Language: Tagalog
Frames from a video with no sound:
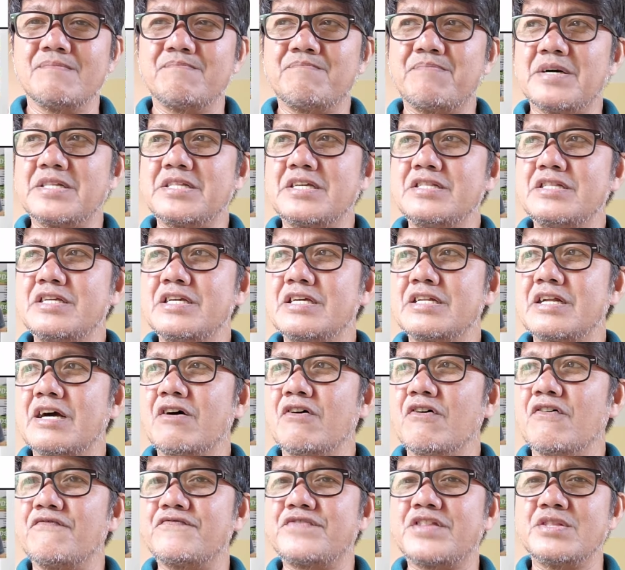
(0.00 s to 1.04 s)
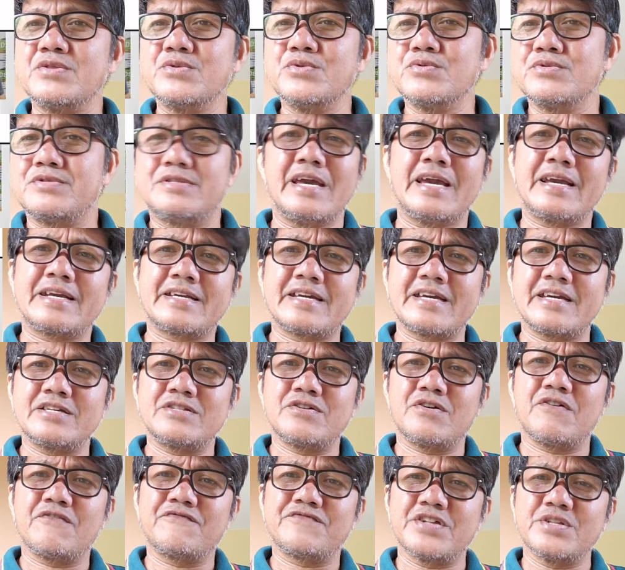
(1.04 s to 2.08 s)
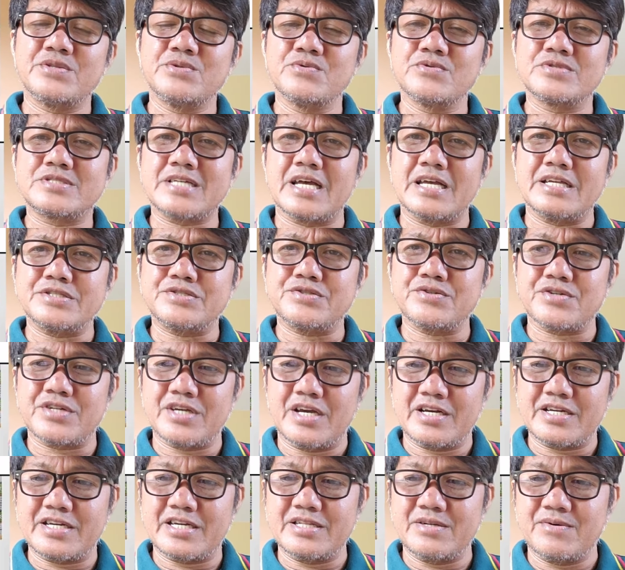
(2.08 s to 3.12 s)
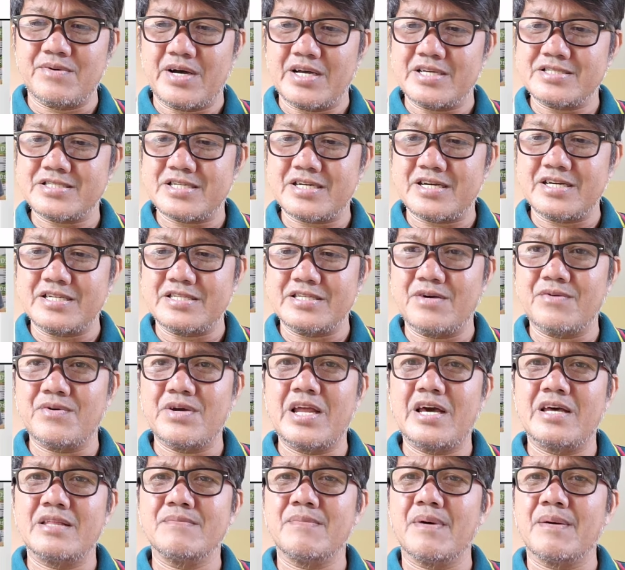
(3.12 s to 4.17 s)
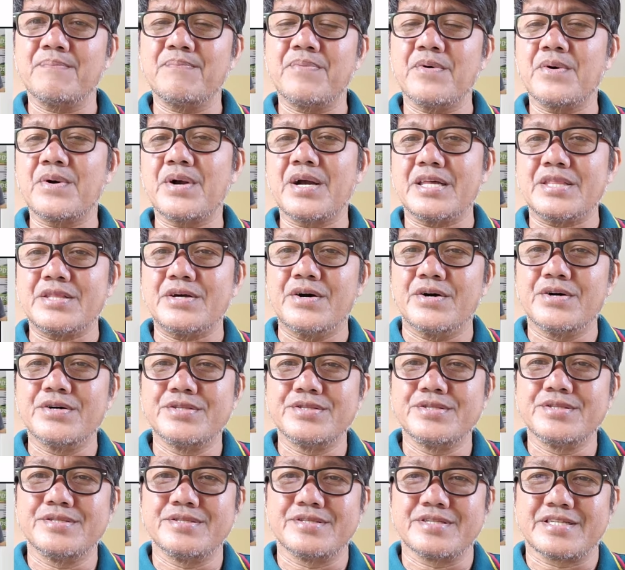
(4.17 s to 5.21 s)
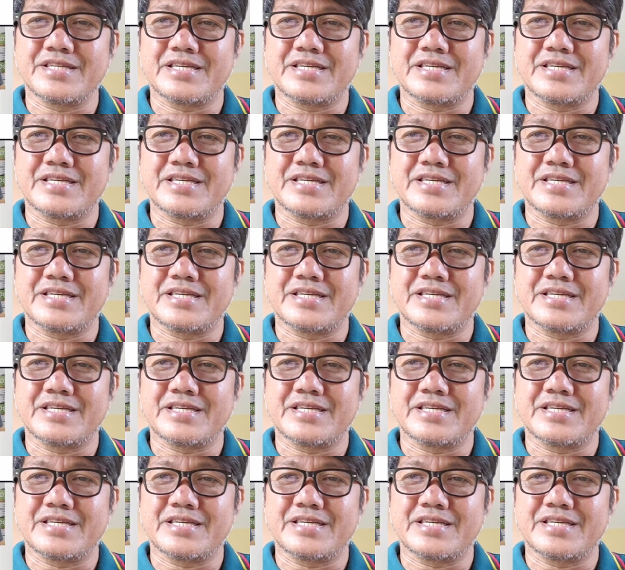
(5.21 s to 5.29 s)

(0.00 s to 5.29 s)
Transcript: Paninira of the new decade, of the new century ang ginawa sa kanya. Wala naman pong ganun.